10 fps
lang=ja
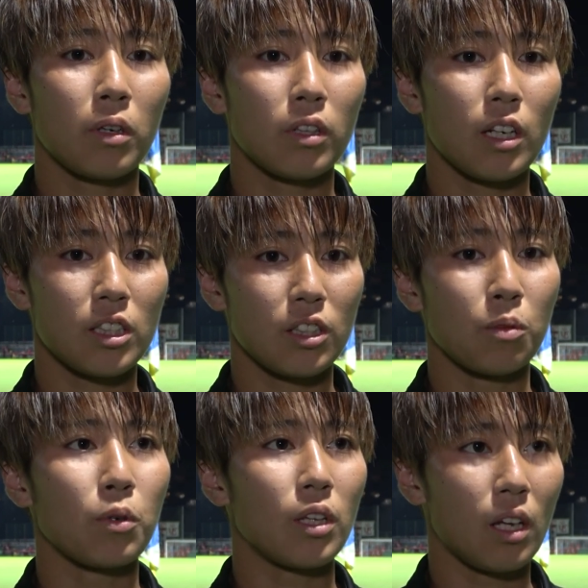悔しい
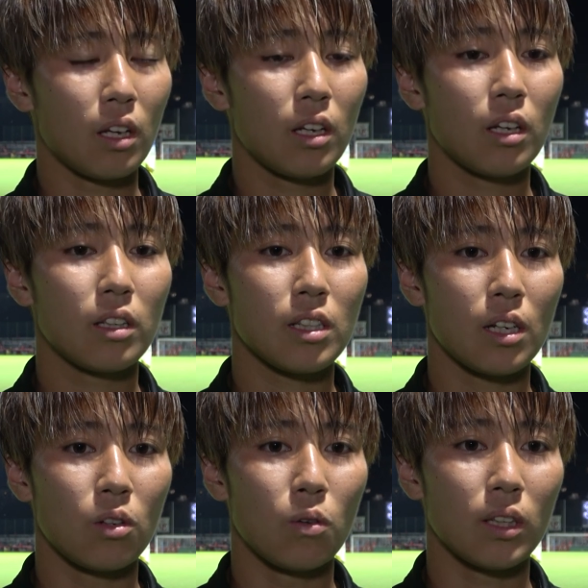思いで
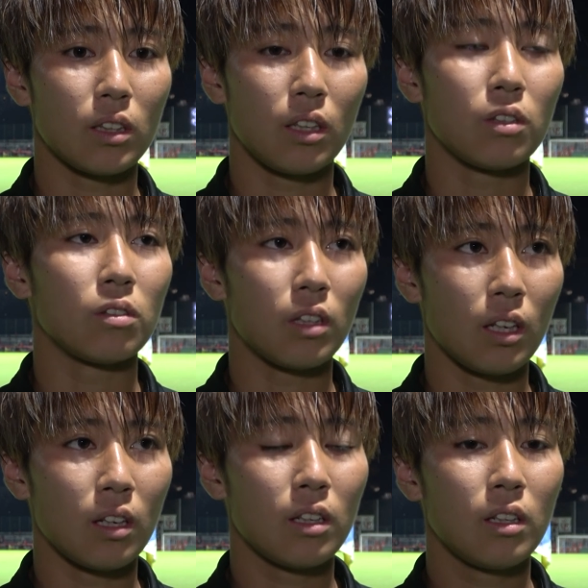最後終わっているので、